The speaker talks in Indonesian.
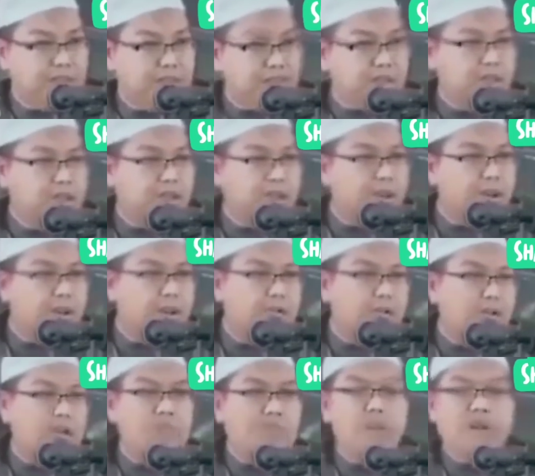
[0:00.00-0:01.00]
Salah
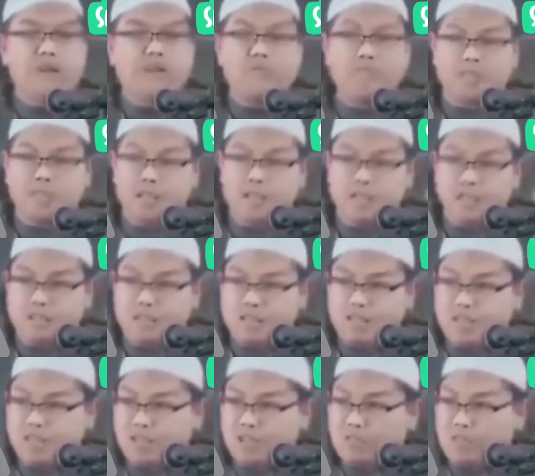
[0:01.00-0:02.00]
seorang ulama besar di
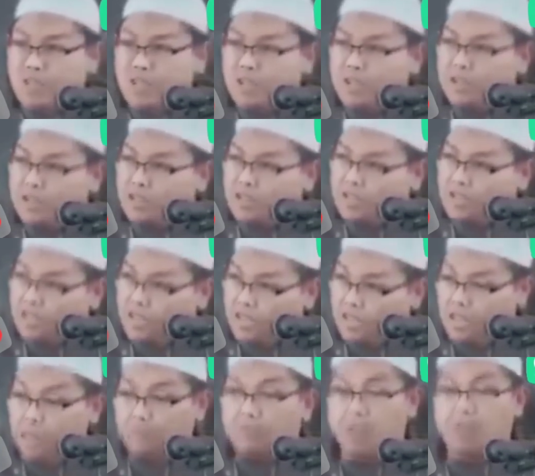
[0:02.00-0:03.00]
madhab Syafi'i yang
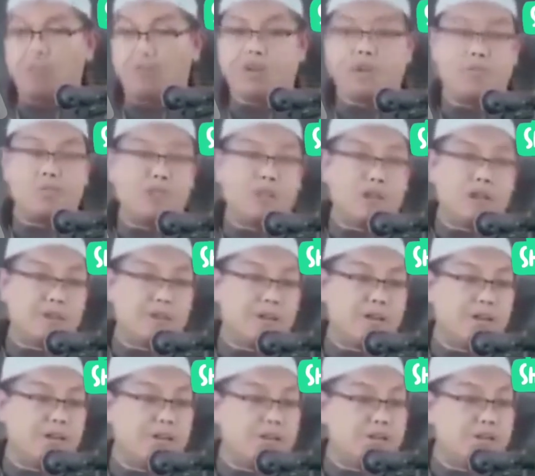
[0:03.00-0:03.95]
dijadikan patokan ulama